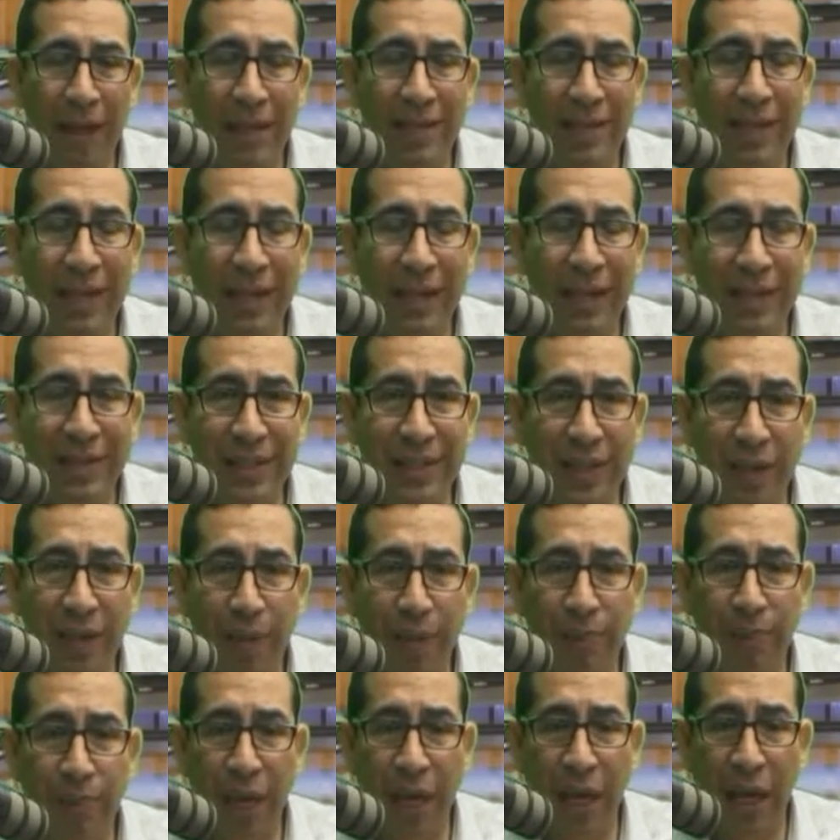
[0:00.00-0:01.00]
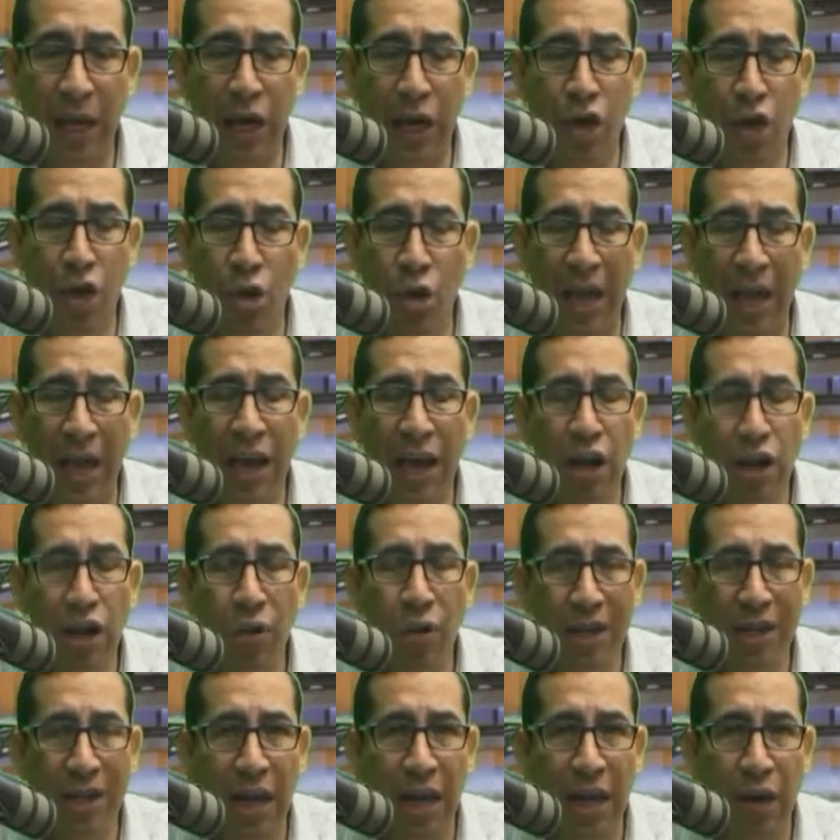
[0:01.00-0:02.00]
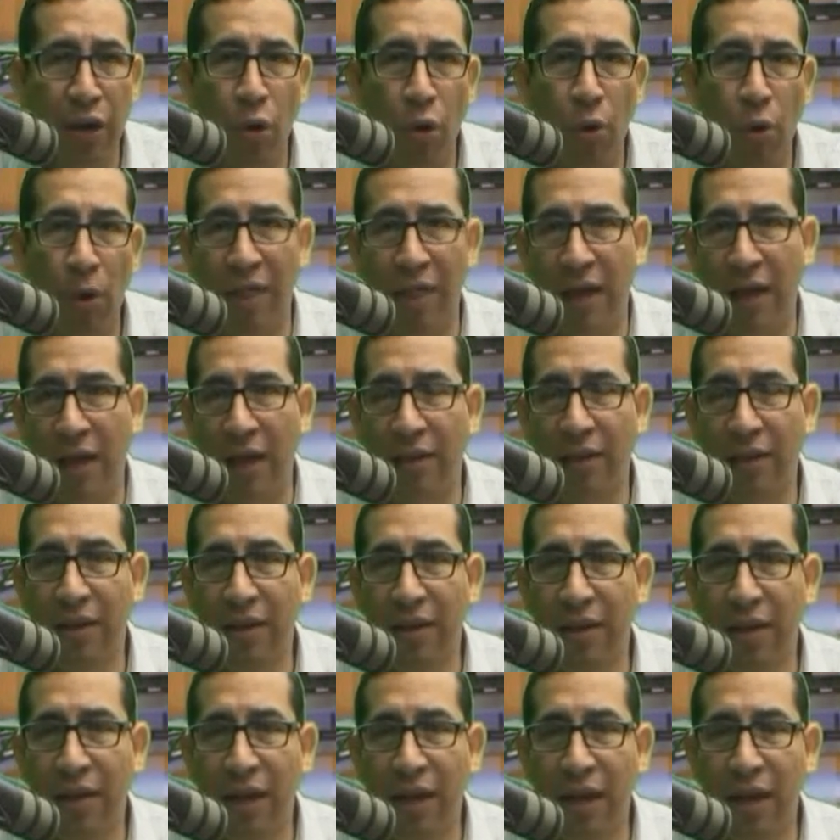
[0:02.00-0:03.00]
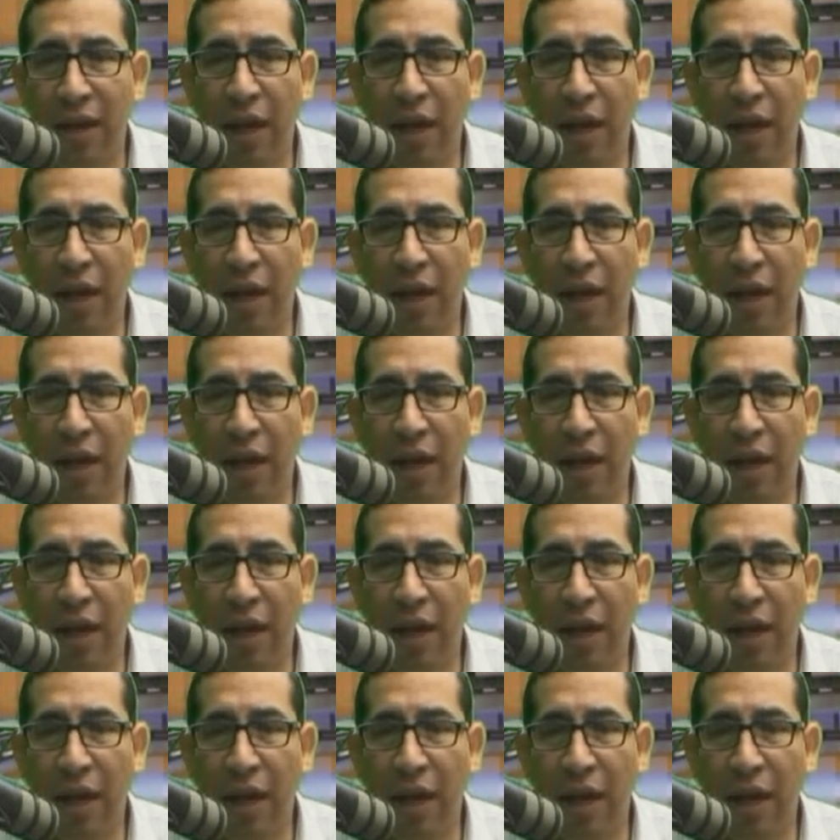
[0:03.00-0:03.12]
Me parece que siempre, él no es la novedad.